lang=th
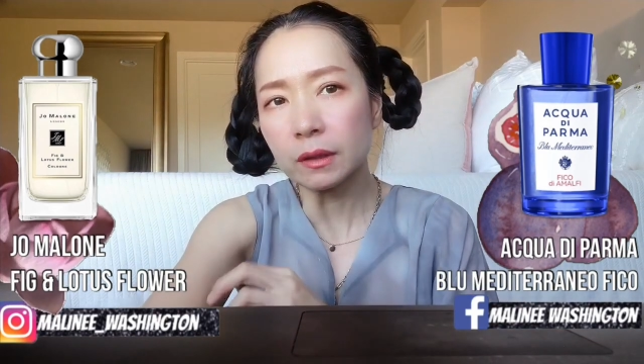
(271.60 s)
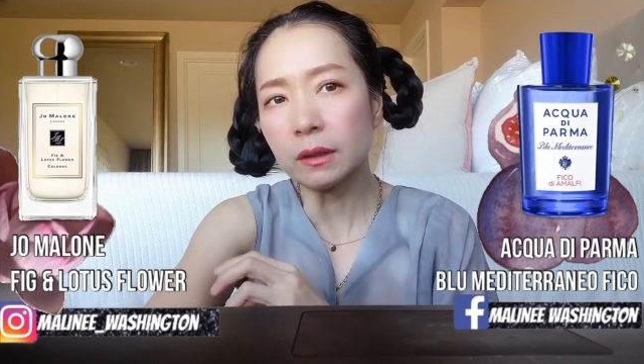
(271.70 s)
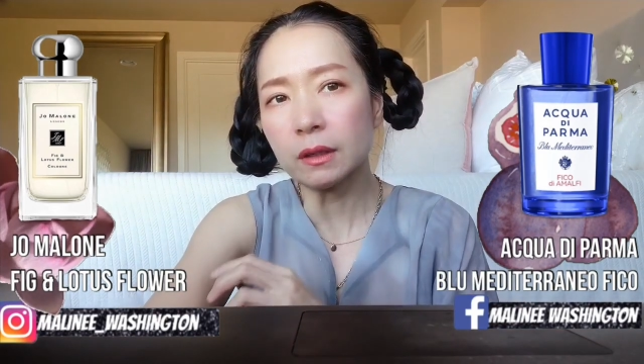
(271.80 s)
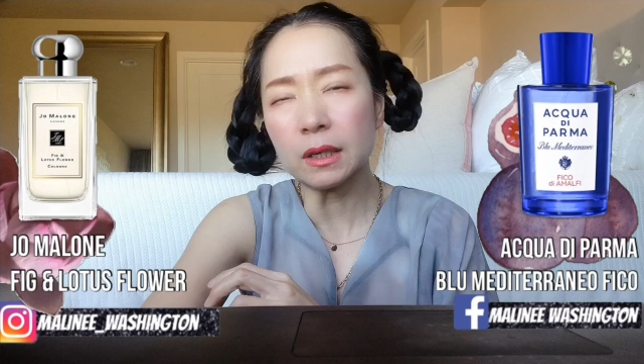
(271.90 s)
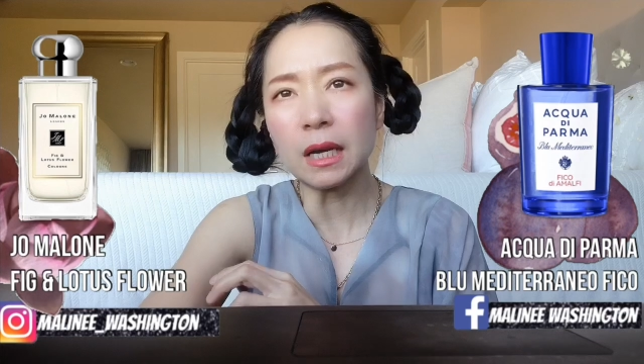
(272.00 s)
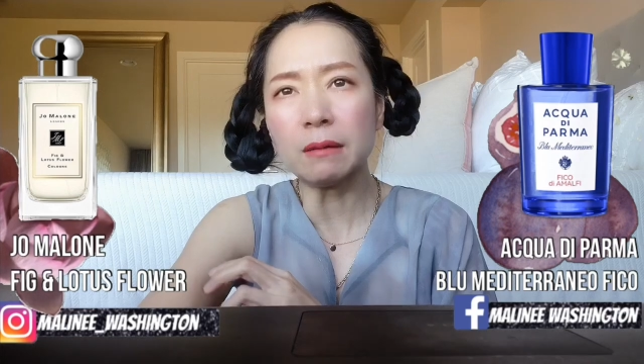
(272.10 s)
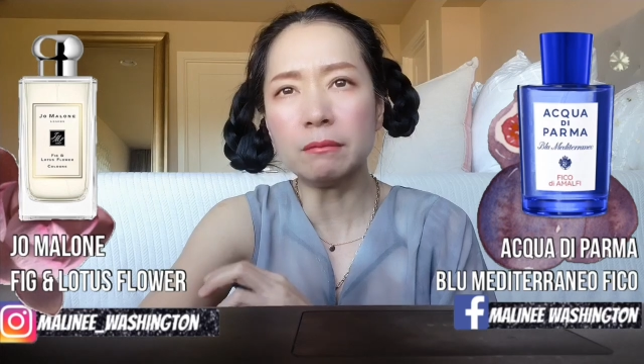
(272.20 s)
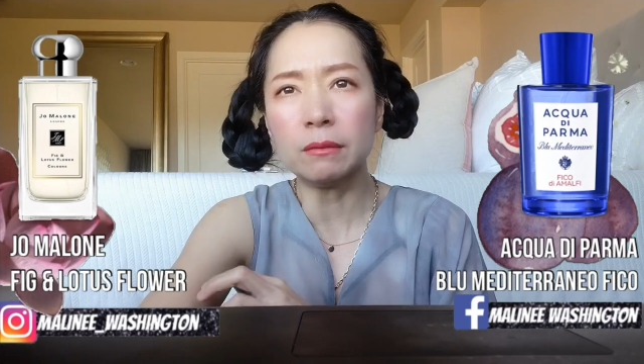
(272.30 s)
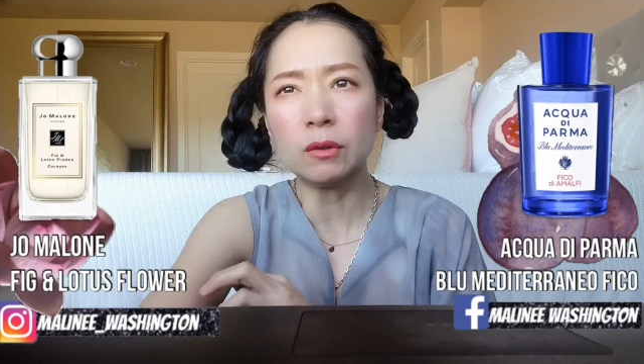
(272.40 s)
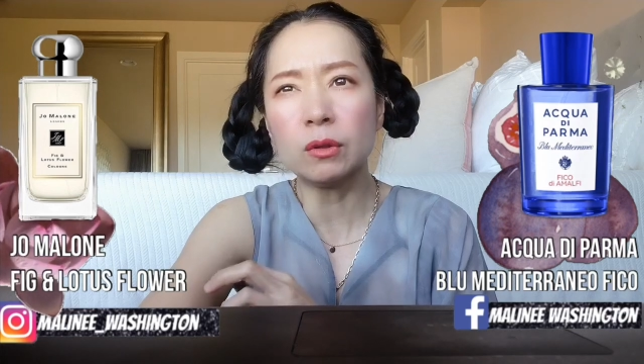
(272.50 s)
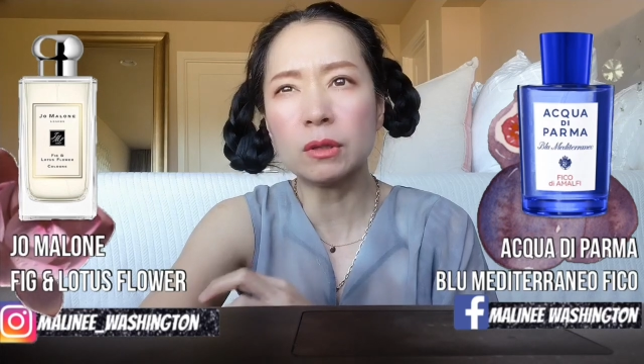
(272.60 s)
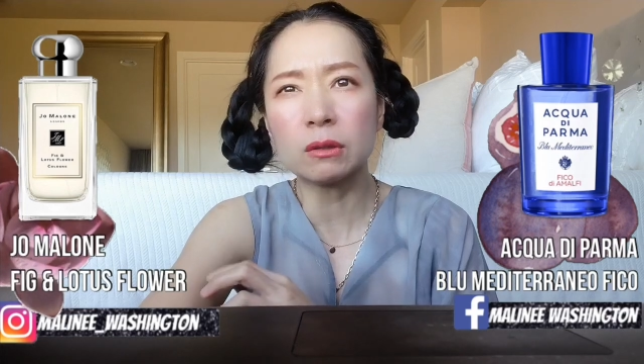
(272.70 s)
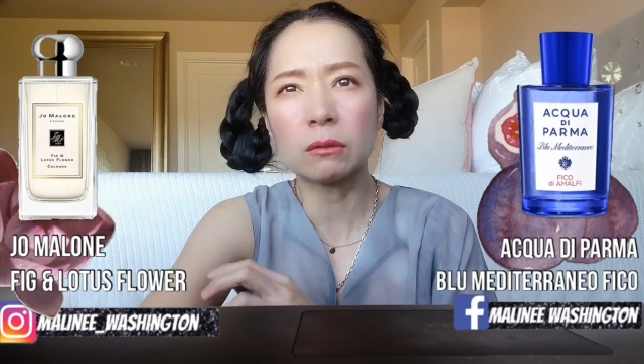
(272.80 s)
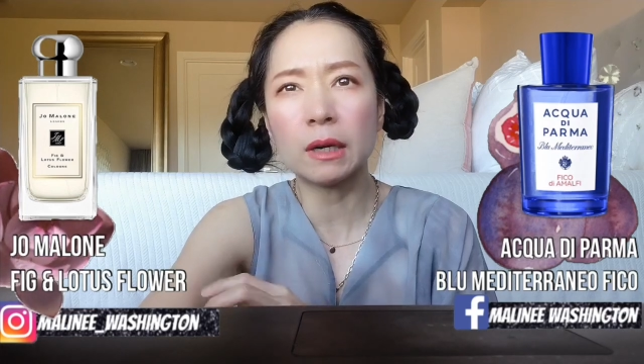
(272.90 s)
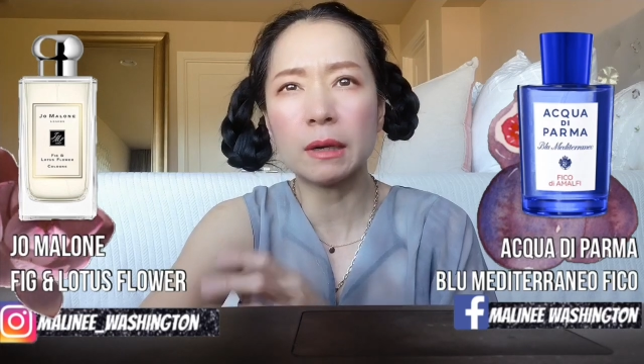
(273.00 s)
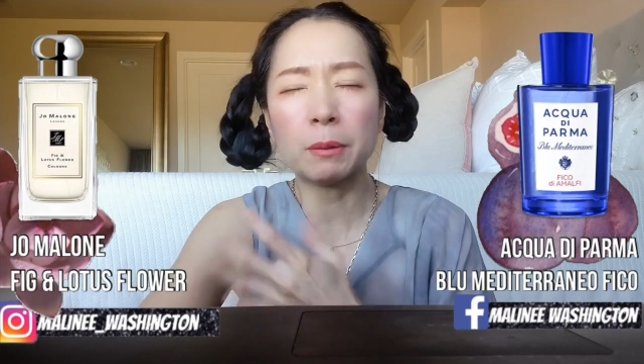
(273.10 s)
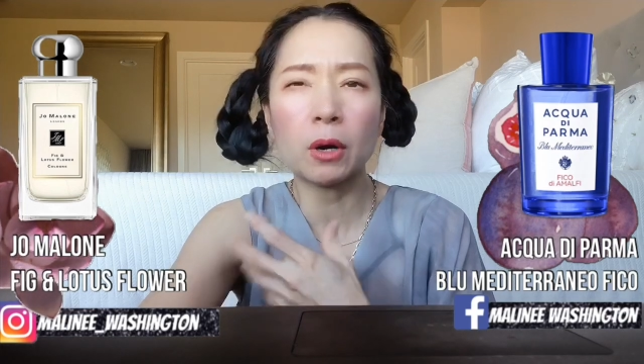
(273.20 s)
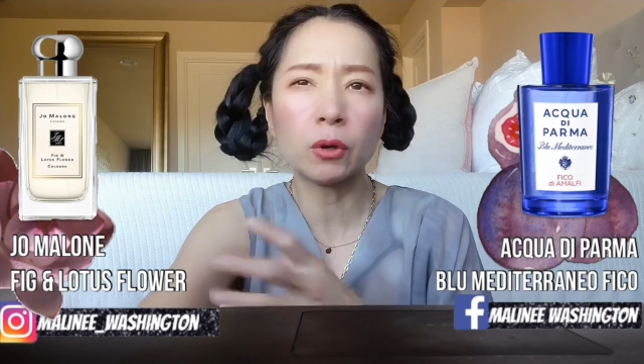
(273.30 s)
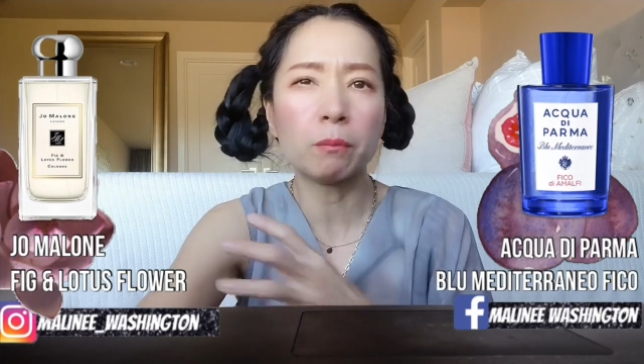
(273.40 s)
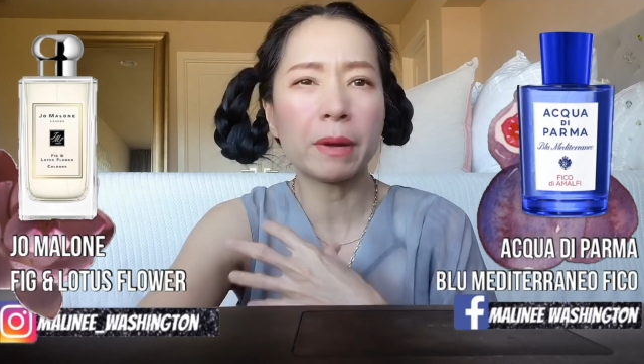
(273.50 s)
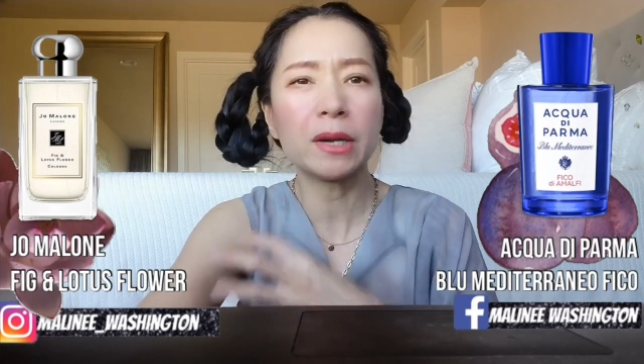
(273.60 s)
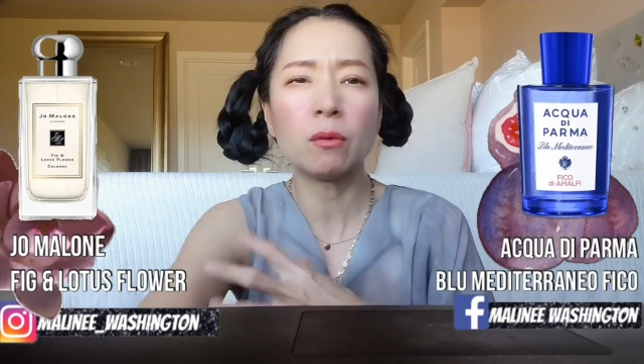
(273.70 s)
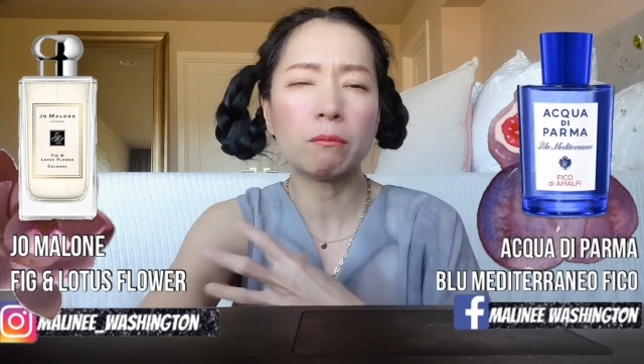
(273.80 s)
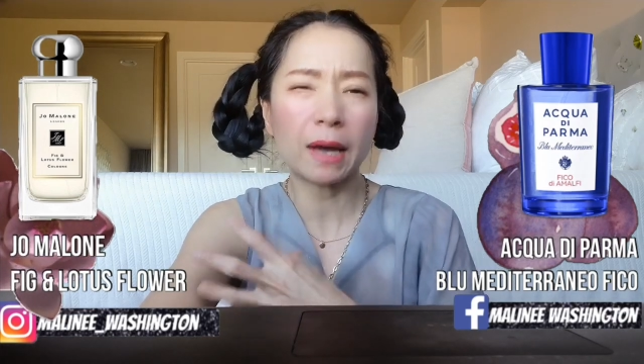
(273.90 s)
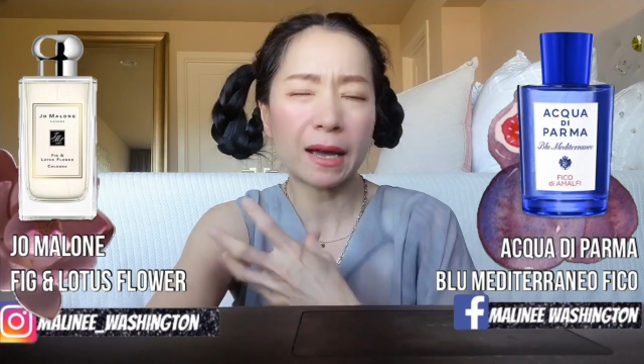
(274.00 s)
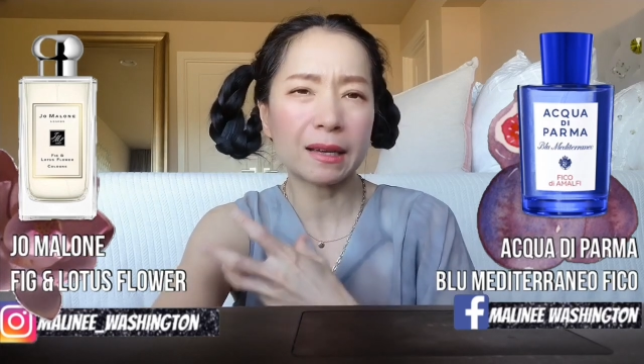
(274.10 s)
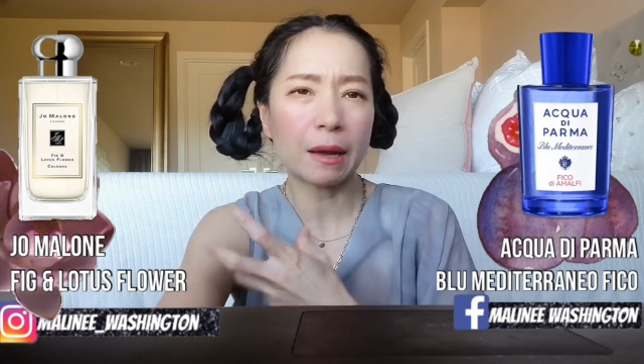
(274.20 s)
อันเนี้ยนุ้ยรู้สึกว่าพอดมไปดมมา